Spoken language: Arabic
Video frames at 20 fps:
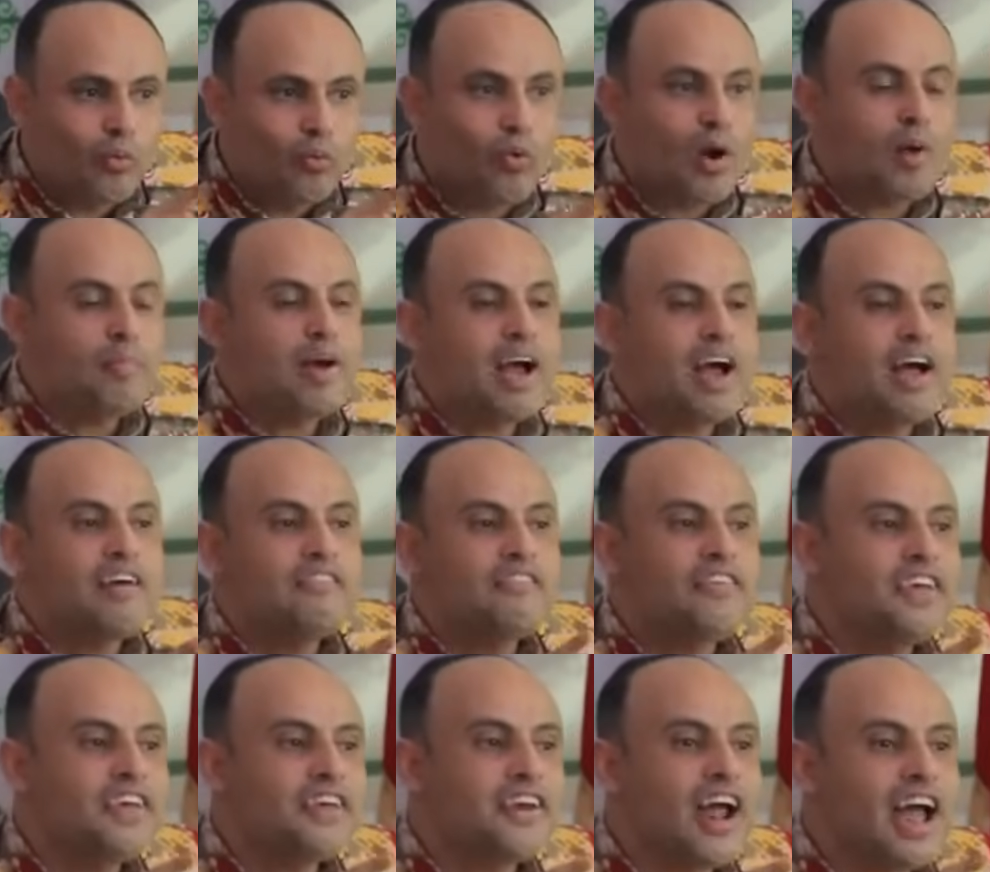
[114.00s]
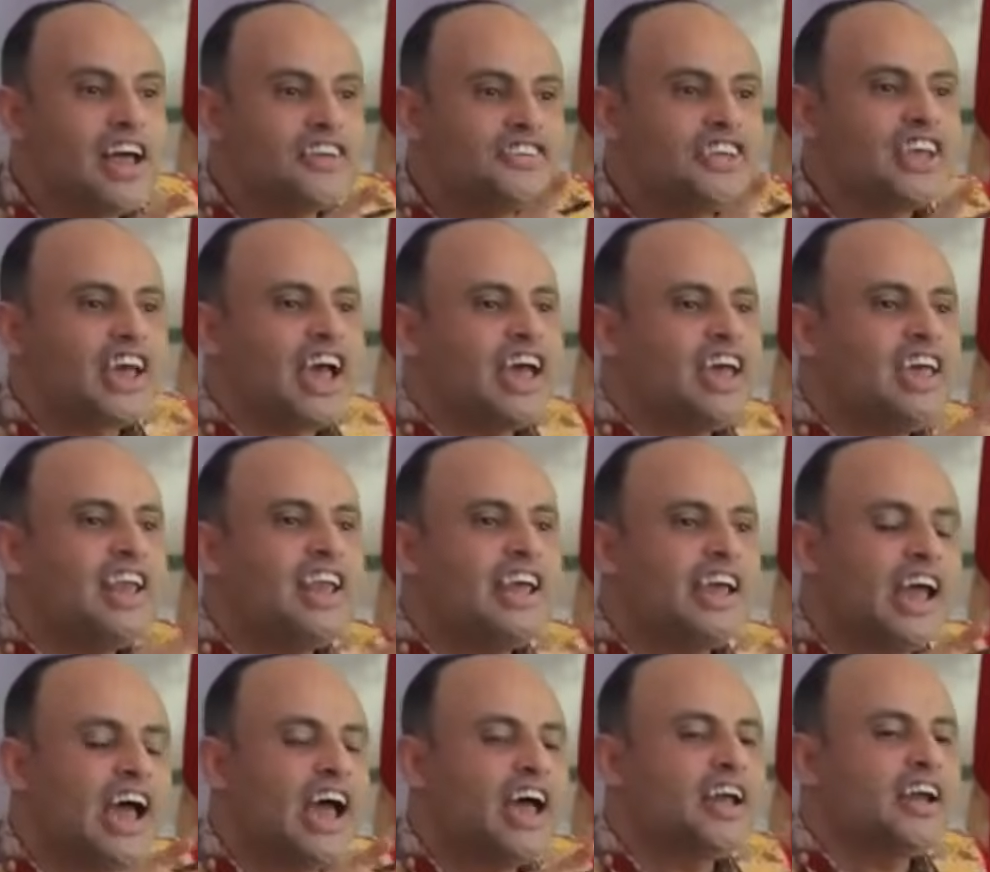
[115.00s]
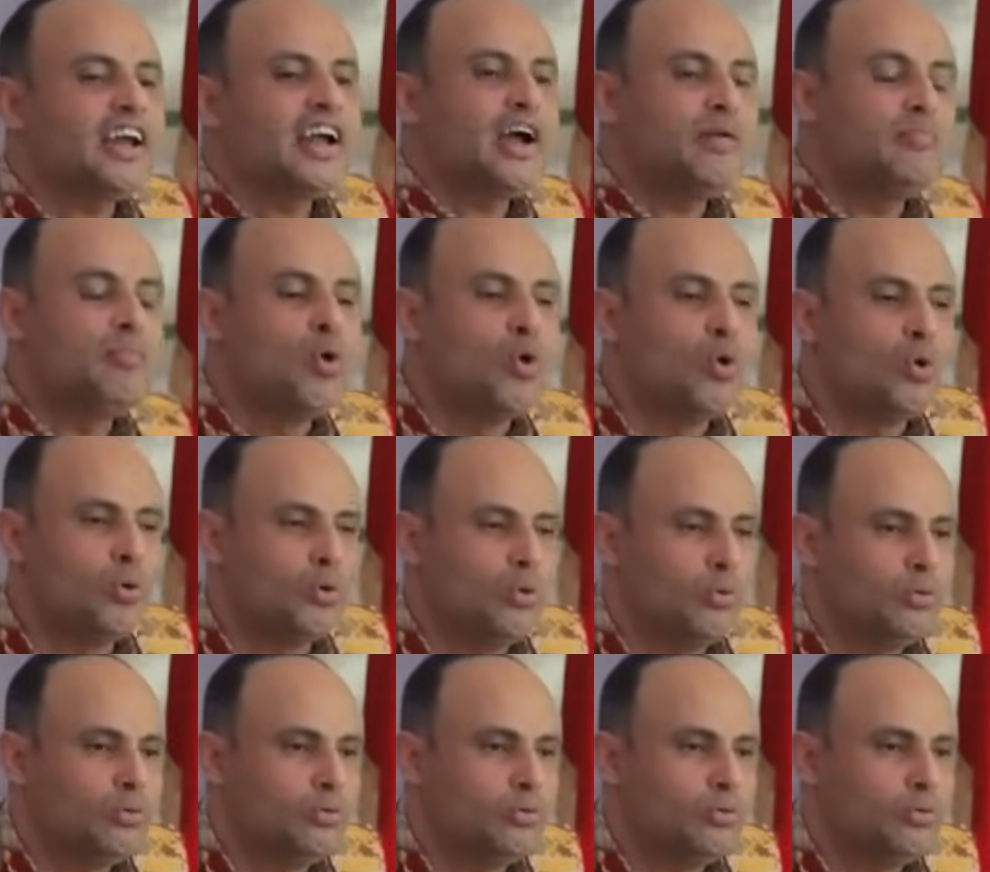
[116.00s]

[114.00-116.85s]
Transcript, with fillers: وما في رأس خيلك اركبه